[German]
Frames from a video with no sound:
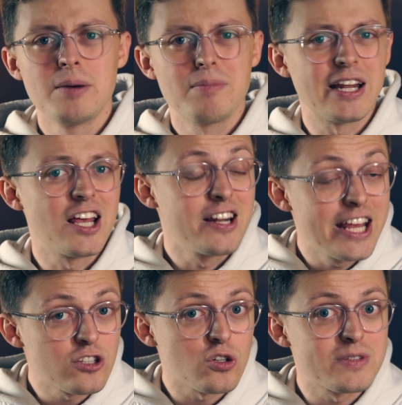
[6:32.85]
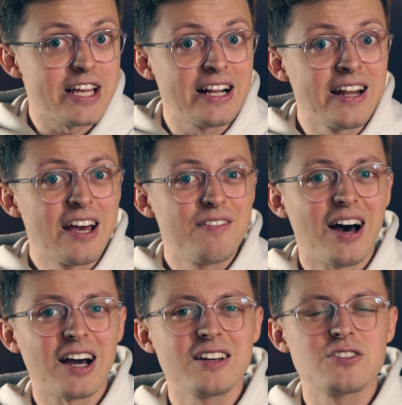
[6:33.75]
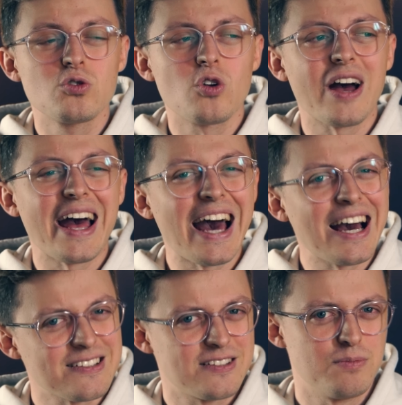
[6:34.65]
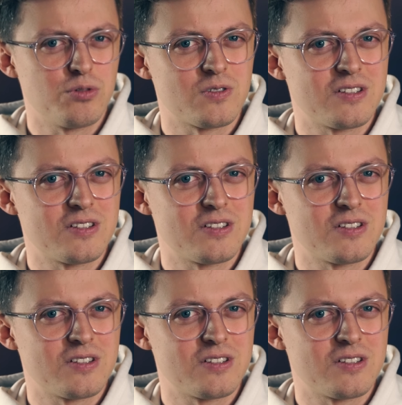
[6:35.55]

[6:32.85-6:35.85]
Bei den D-Subzellen waren es nur noch 18%.